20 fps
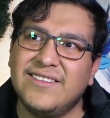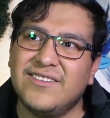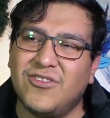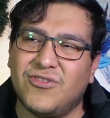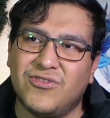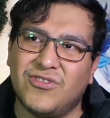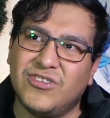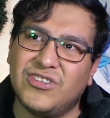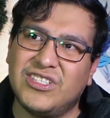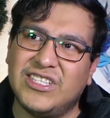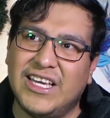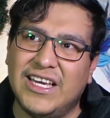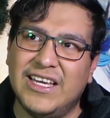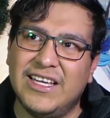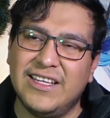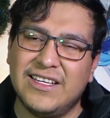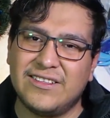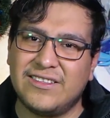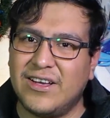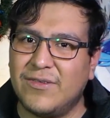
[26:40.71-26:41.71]
o no
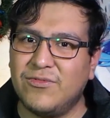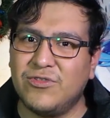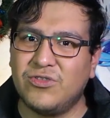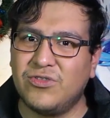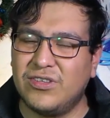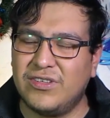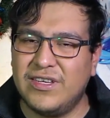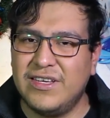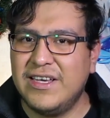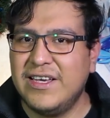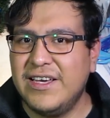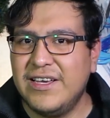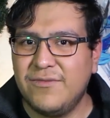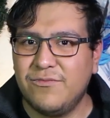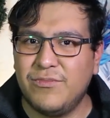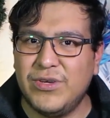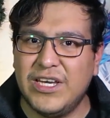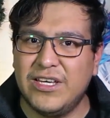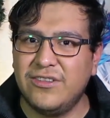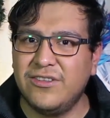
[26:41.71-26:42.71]
sé, estamos
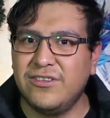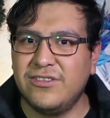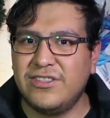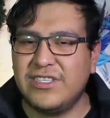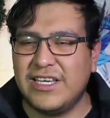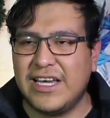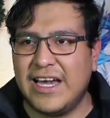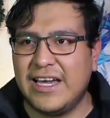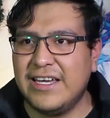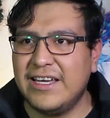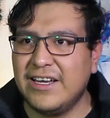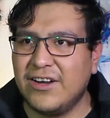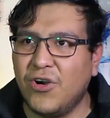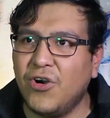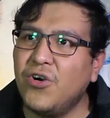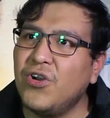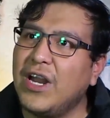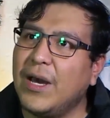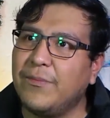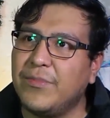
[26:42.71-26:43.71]
viendo si hay,
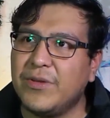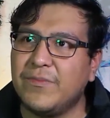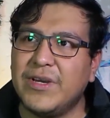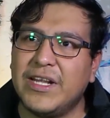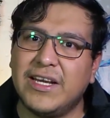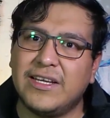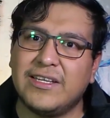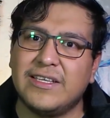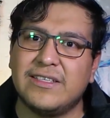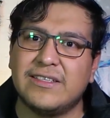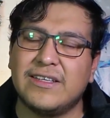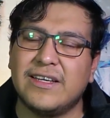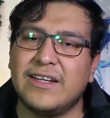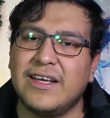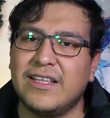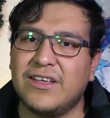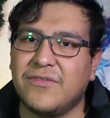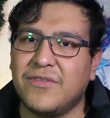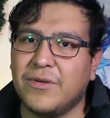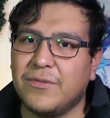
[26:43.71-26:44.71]
o la primera
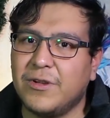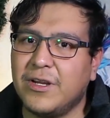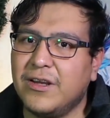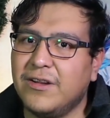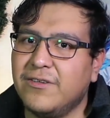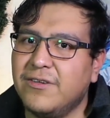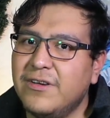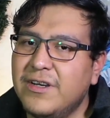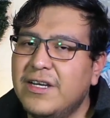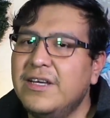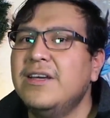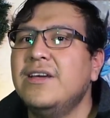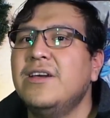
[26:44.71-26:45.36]
quincena de febrero,